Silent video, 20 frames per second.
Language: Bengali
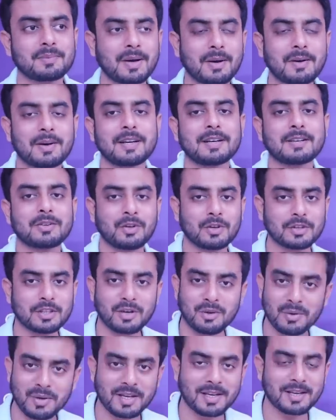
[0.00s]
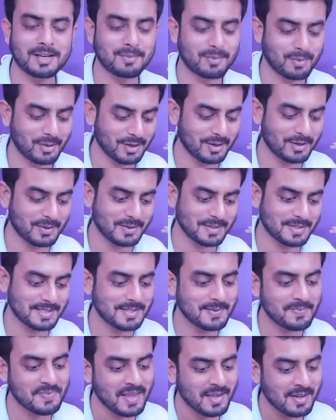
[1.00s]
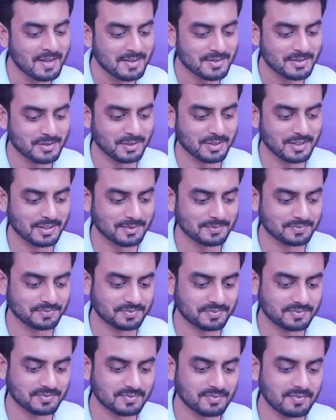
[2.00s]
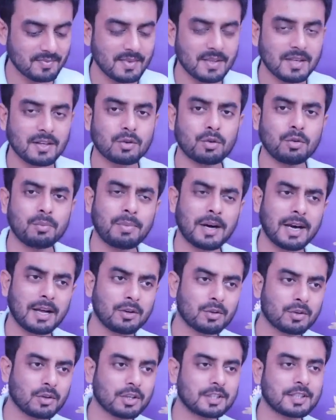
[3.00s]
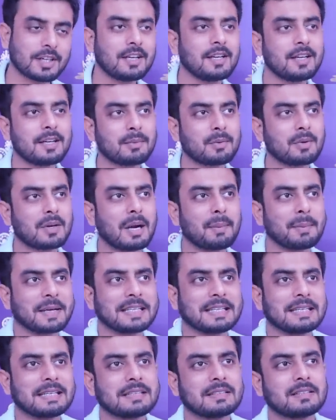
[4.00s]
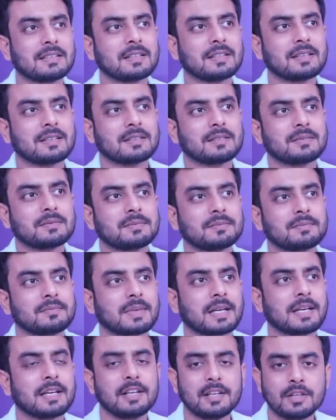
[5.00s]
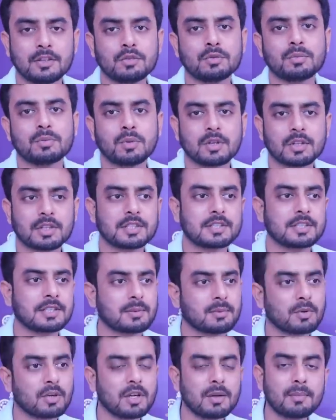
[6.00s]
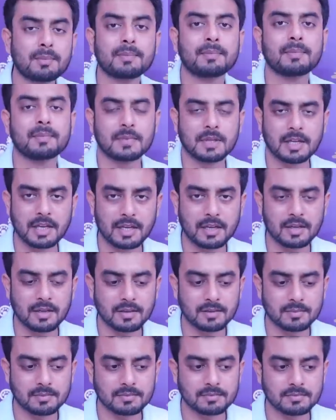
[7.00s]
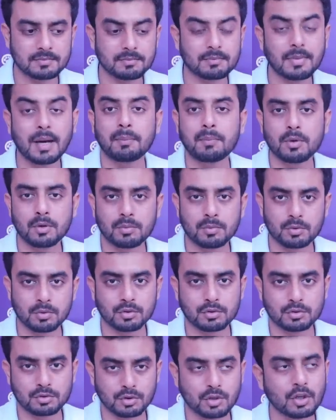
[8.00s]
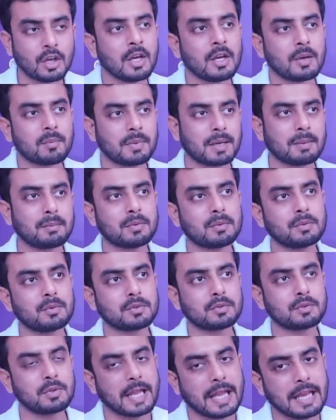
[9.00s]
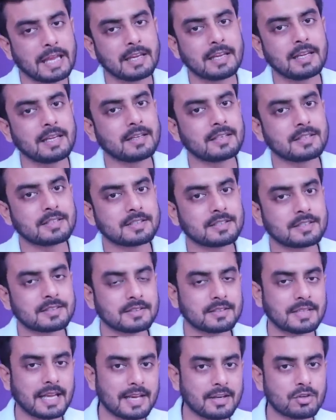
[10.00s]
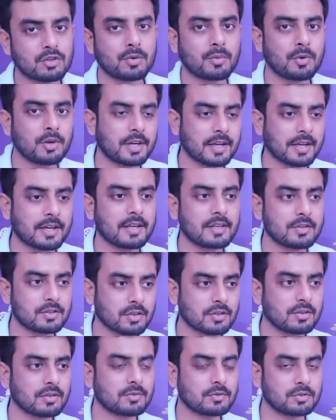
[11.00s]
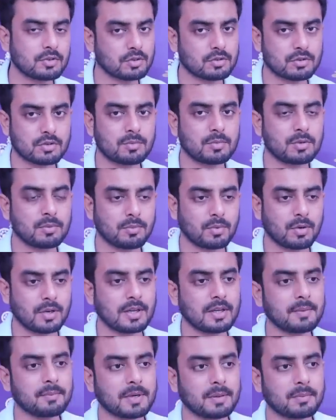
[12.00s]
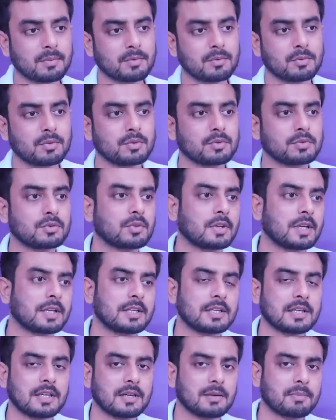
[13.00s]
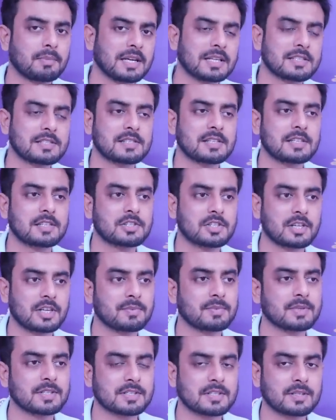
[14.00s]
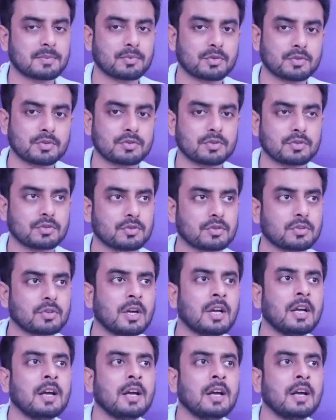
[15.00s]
পাওয়ার কথাও এখানে বলা হয়েছে সুতরাং খুব ভালো কথা এবং আমাদের মানে হিন্দু মতে যেটা বলা হয় ব্রাহ্ম মুহূর্ত ব্রাহ্ম মুহূর্ত এই এই সময়টাকেই যত সম্ভব বলে ব্রাহ্ম মুহূর্ত এই পাঁচটা সাড়ে পাঁচটা পর্যন্ত